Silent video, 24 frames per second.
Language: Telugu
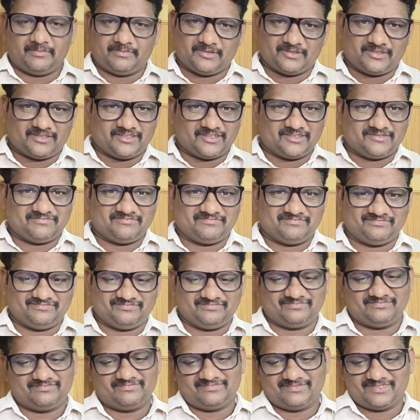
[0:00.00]
అయిపోతుంది
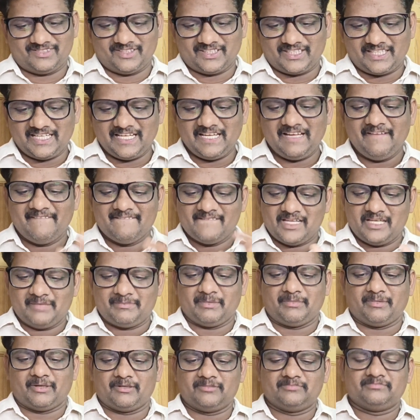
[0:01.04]
ఓకే
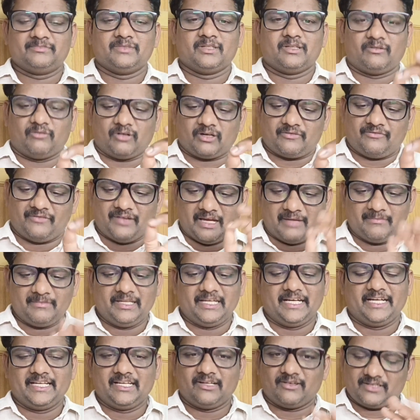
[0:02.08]
ఇప్పుడు మనం ఒక ఫ్యామిలీ
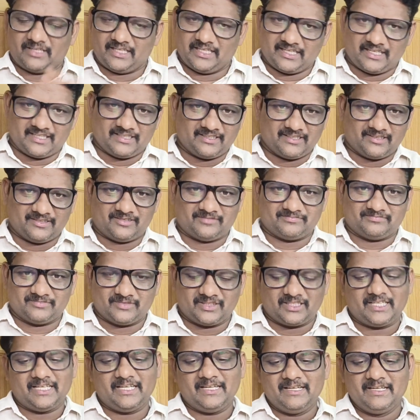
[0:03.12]
ఐడిని ఒకటి ఎంటర్ చేద్దాం
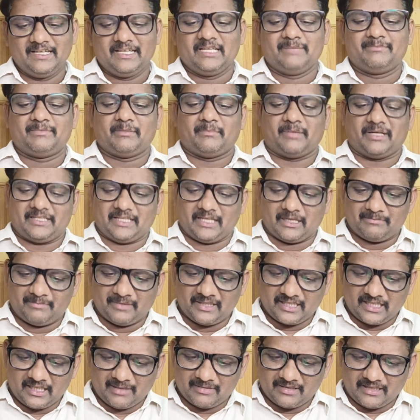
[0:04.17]
ఓకే ఇప్పుడు మాది
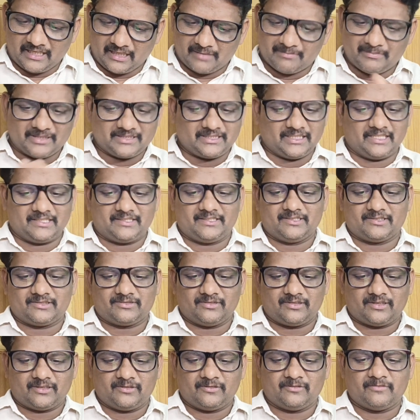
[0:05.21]
అర్బన్ కాబట్టి అర్బన్ సెలెక్ట్
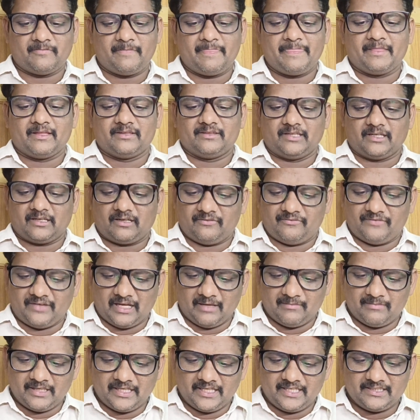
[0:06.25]
చేసుకుంటాను దాంట్లో
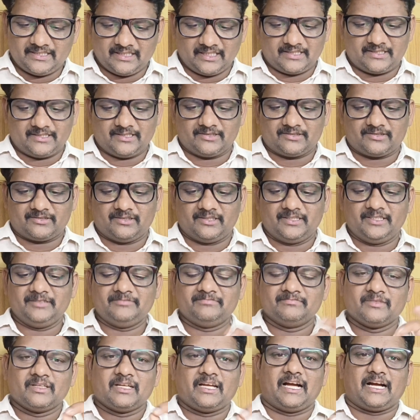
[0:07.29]
ఫ్యామిలీ ఐడి సెలెక్ట్ చేసుకొని
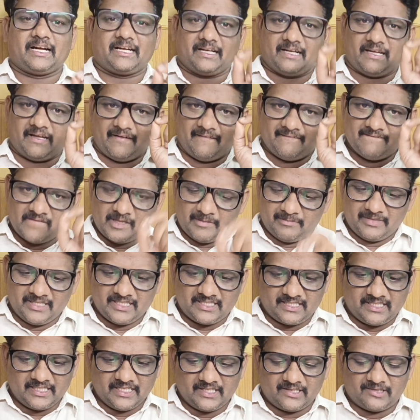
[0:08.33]
అక్కడ మీ
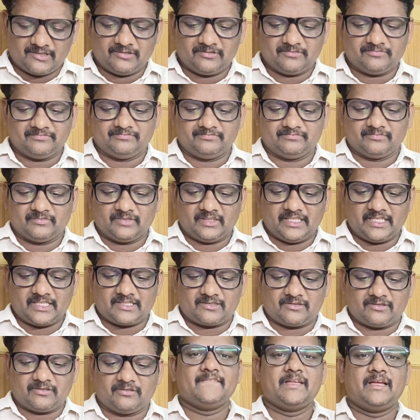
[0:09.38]
స్టేటు
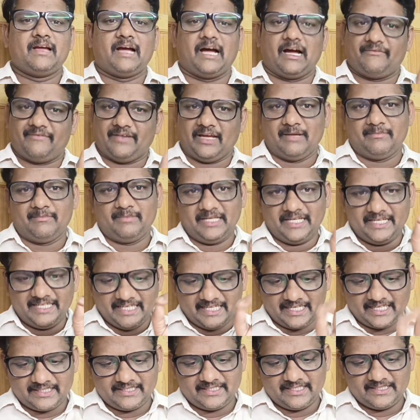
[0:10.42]
నెక్స్ట్ ఆ ఫ్యామిలీ ఐడి
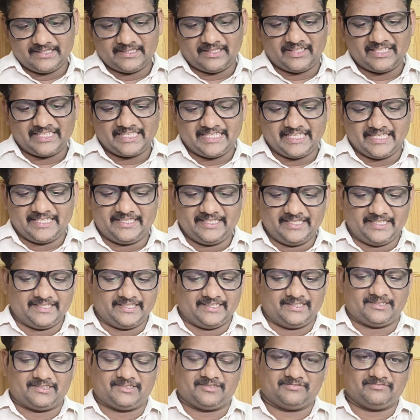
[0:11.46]
ఎంటర్ చేసిన తర్వాత గెట్
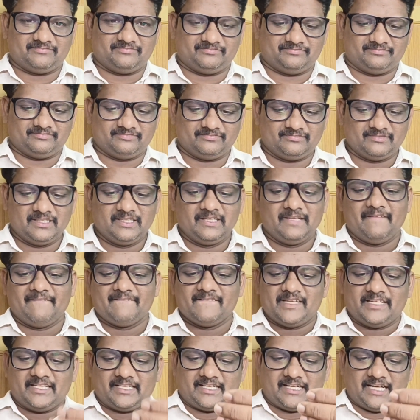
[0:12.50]
డీటెయిల్స్
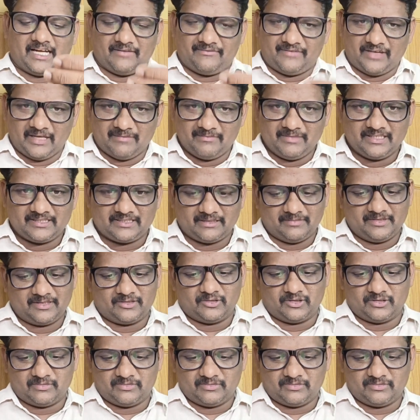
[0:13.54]
ఇక్కడ ఆ ఫ్యామిలీకి సంబంధించిన